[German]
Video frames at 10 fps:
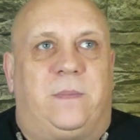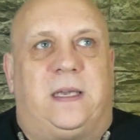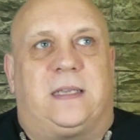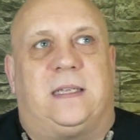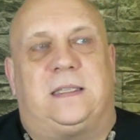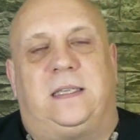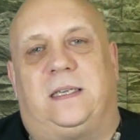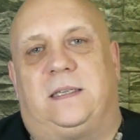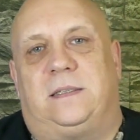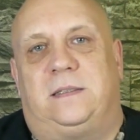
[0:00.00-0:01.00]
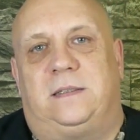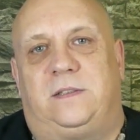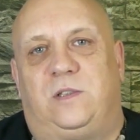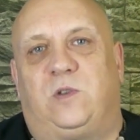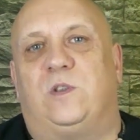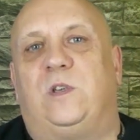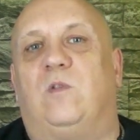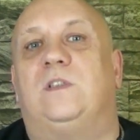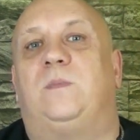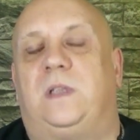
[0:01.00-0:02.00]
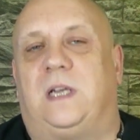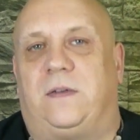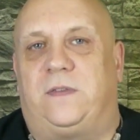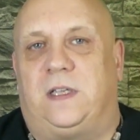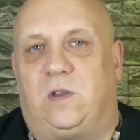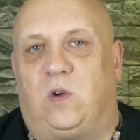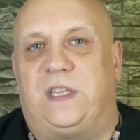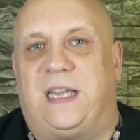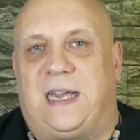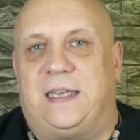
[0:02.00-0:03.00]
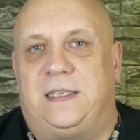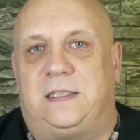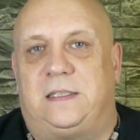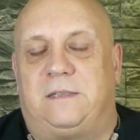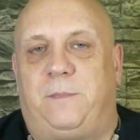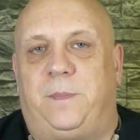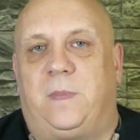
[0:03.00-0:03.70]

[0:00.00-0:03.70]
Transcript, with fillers: gemerkt, dass der Diskussionsbedarf dann doch da ist